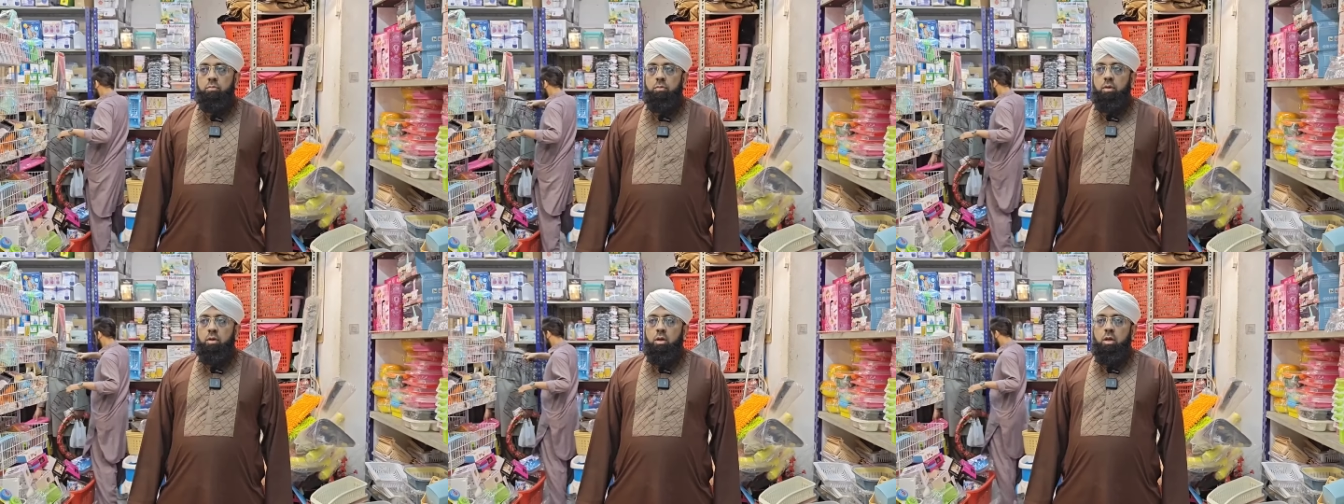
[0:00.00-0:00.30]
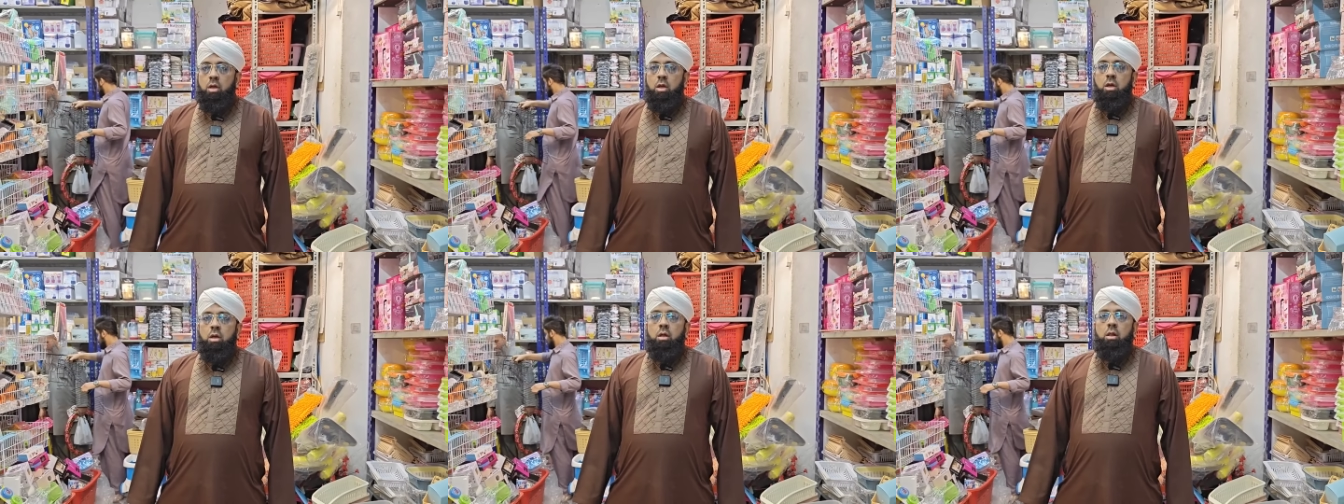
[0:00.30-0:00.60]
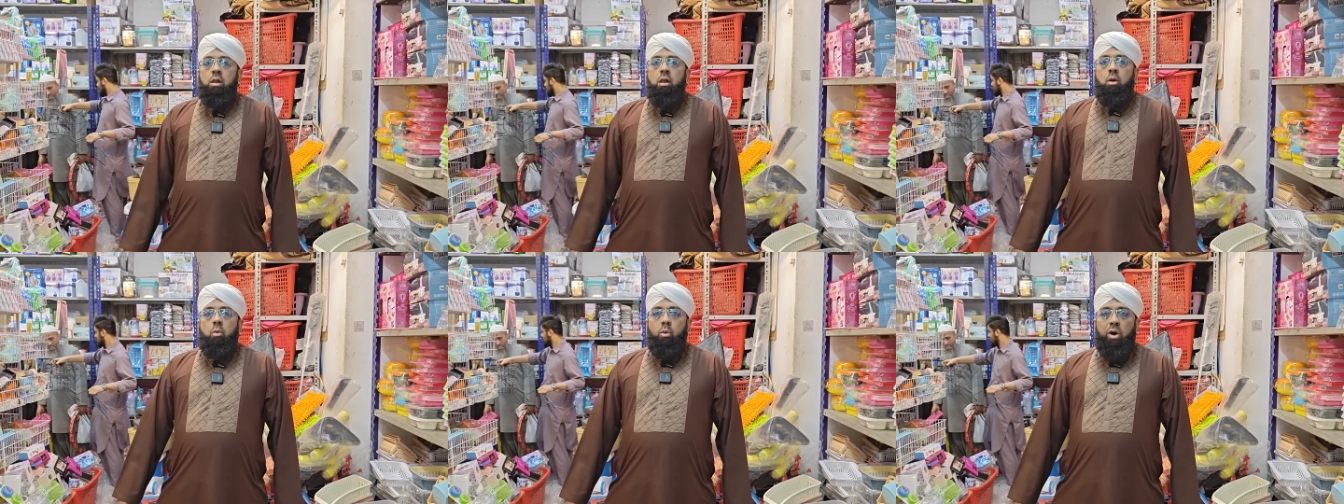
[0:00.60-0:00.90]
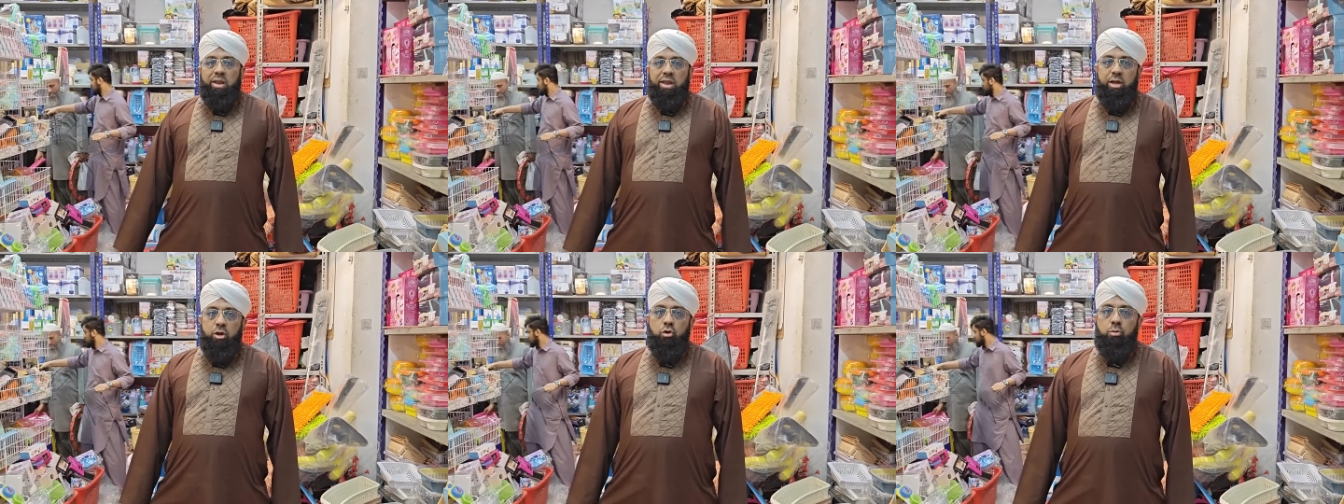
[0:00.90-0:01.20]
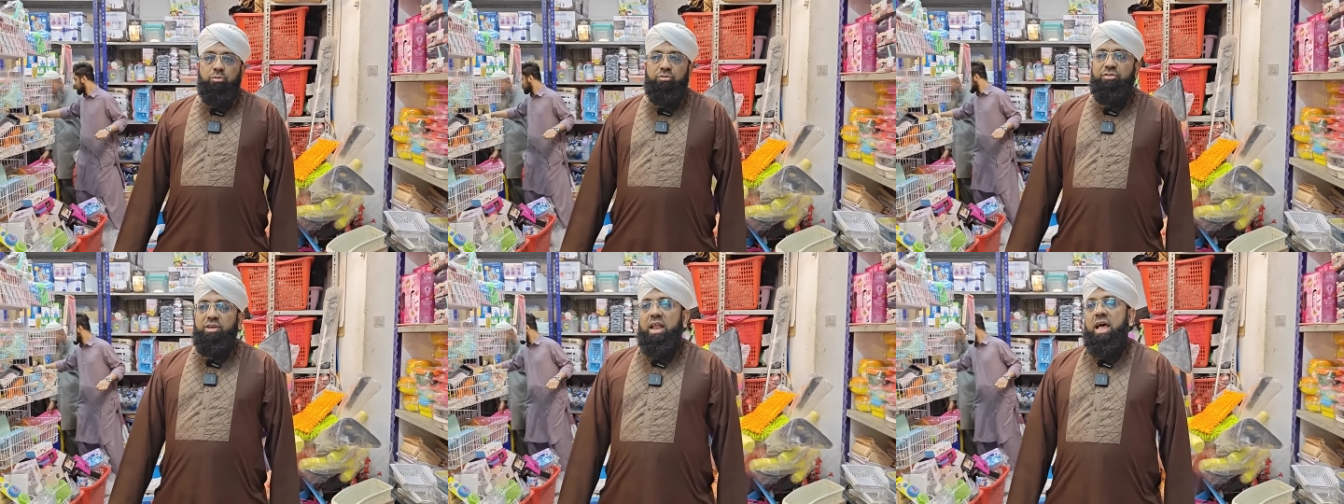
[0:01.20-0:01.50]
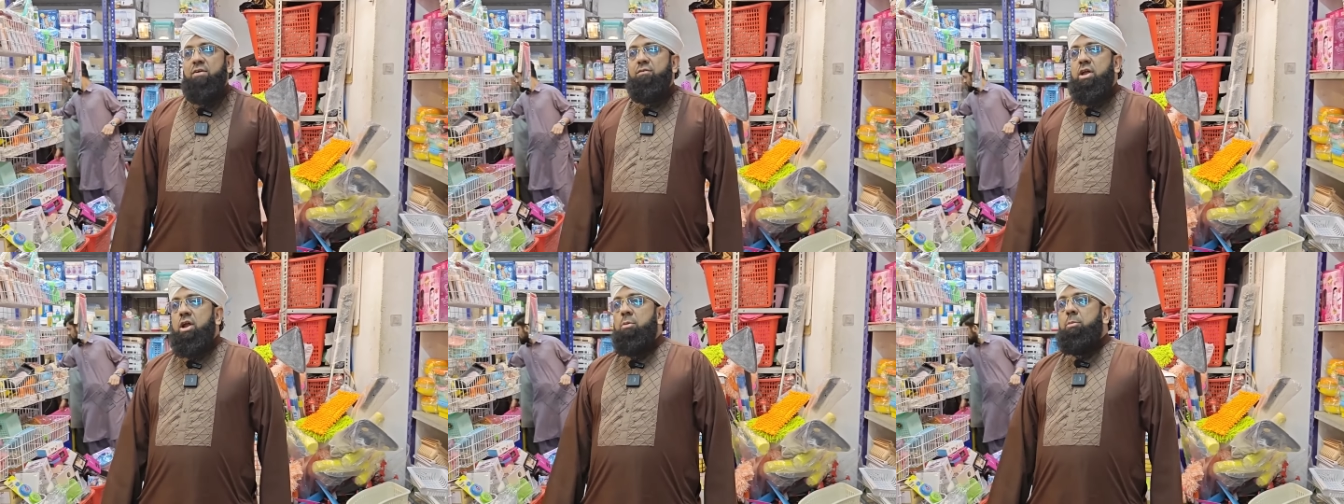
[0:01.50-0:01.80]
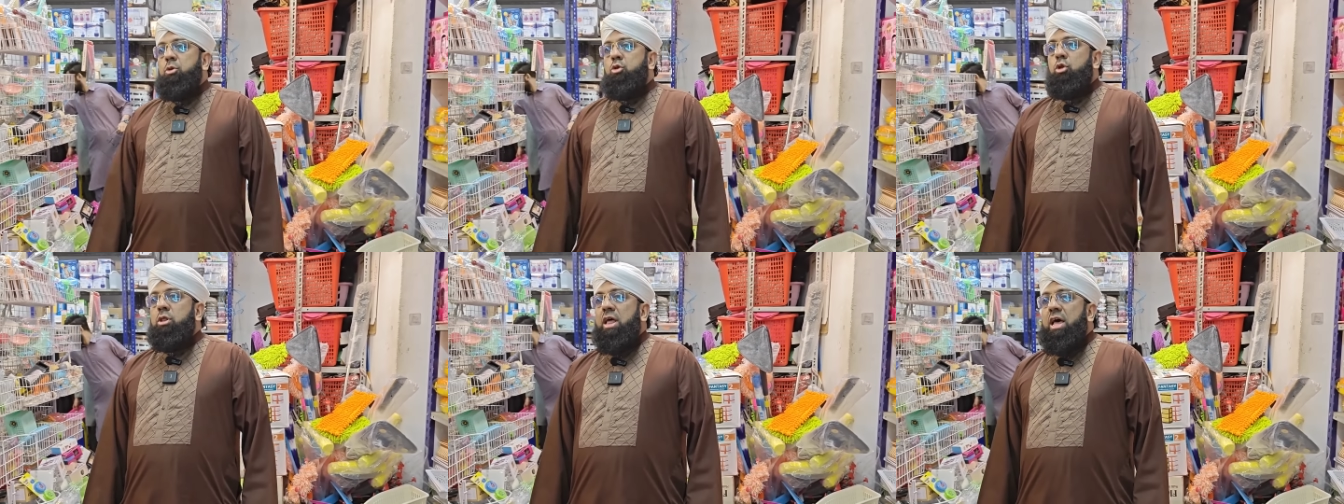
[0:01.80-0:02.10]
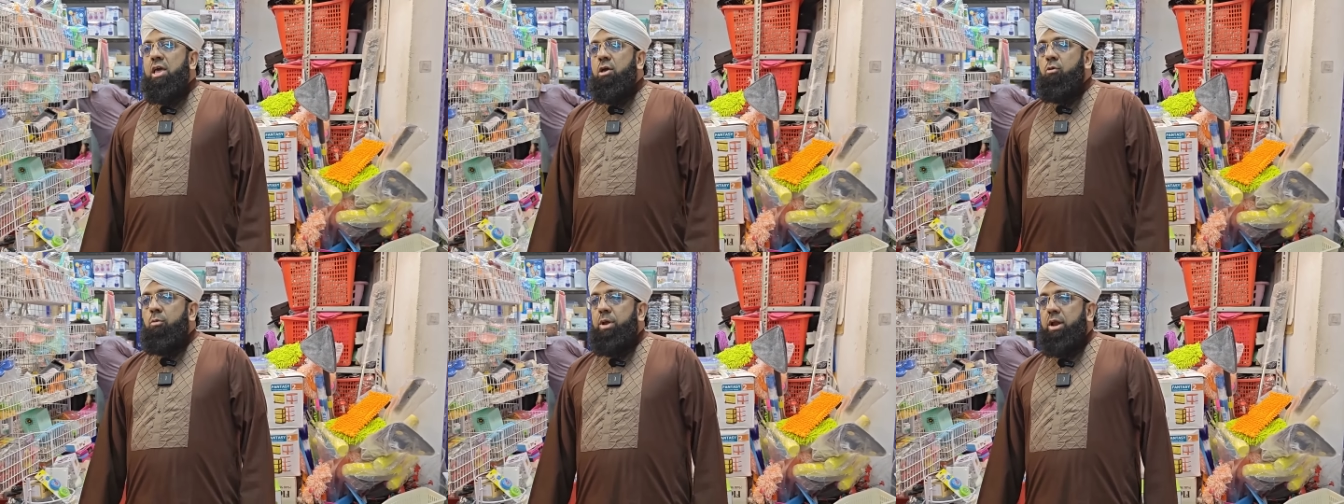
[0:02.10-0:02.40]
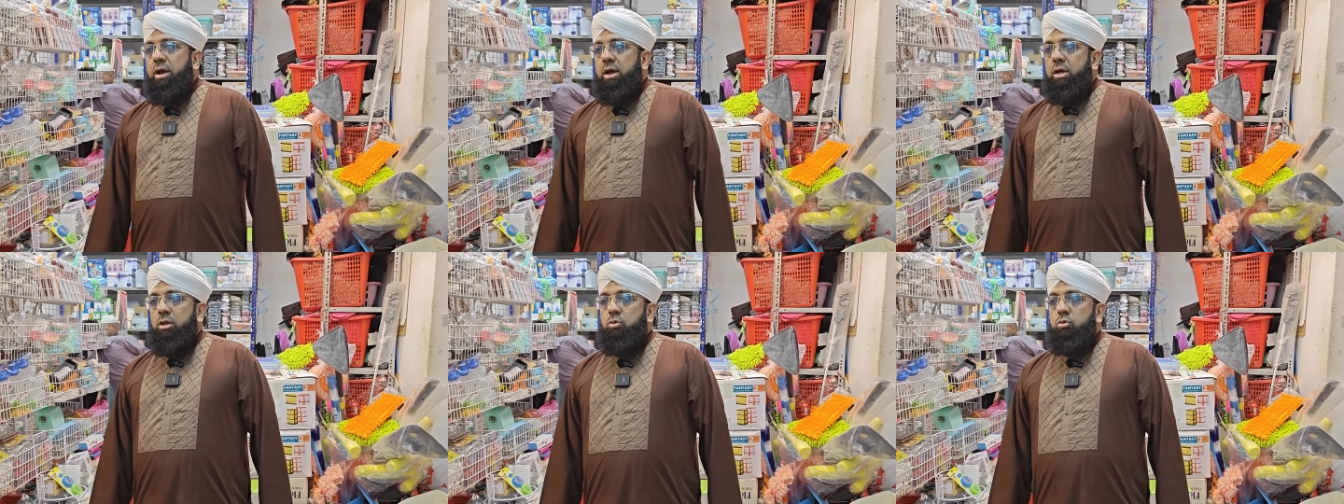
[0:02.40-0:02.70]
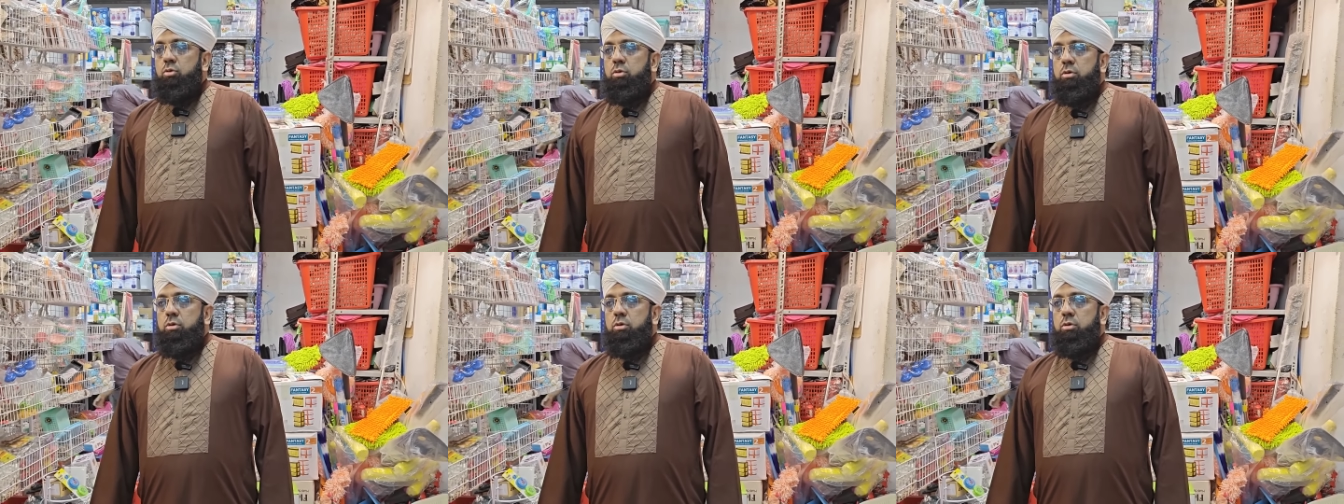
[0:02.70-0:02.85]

वालेकुम असलम वरहमतुल्लाहि वबरक